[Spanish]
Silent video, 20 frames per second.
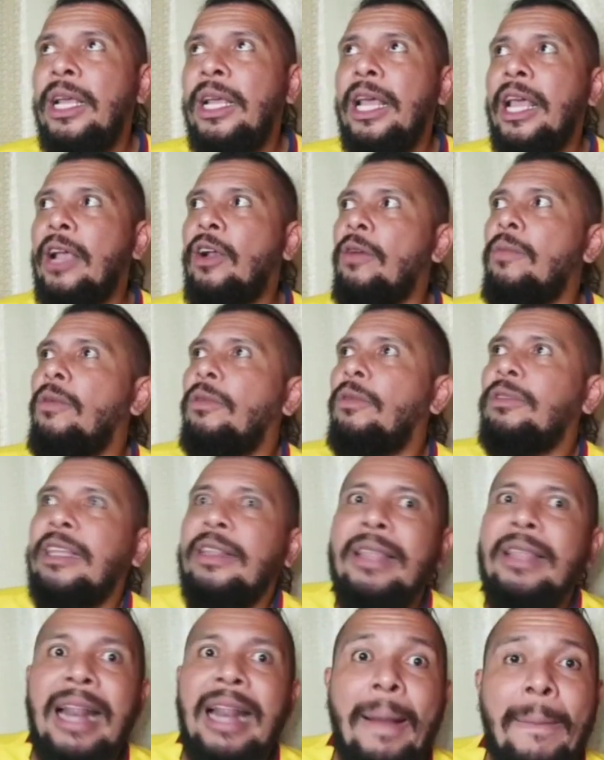Es como
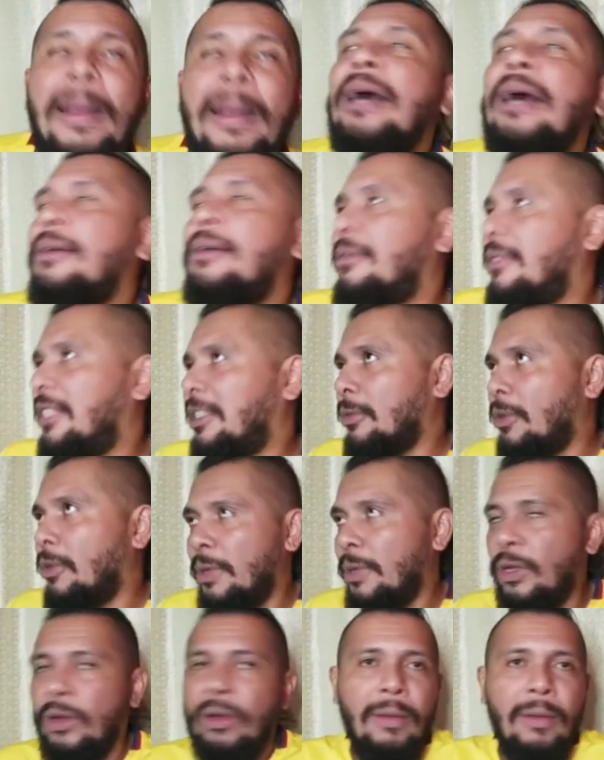tener a. Ah, se me
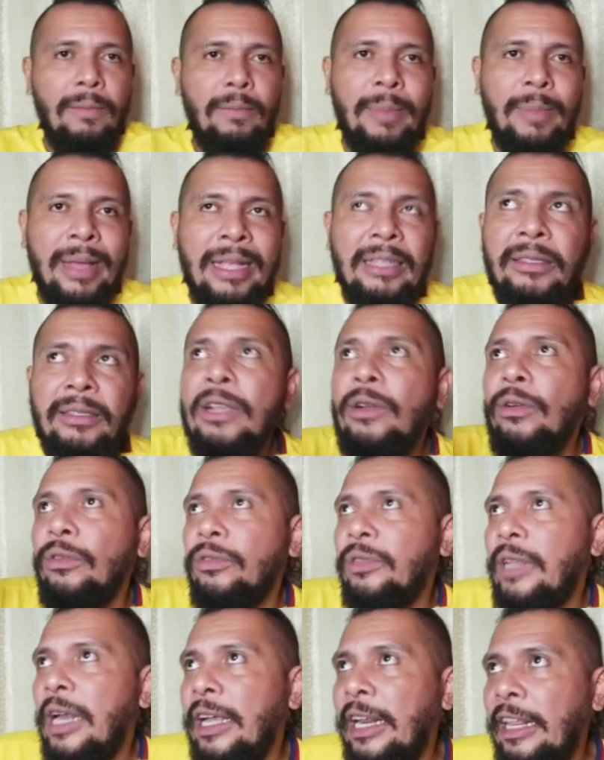olvidó. Messi
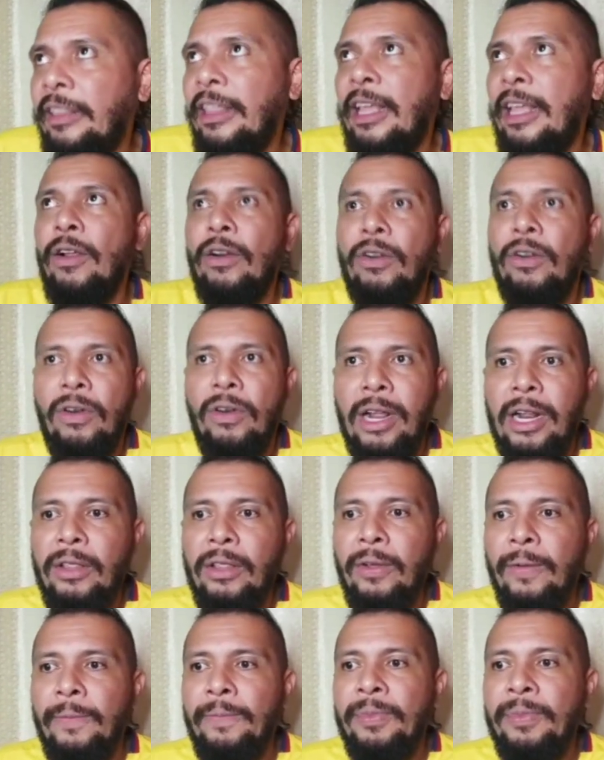contra Cristiano Ronaldo.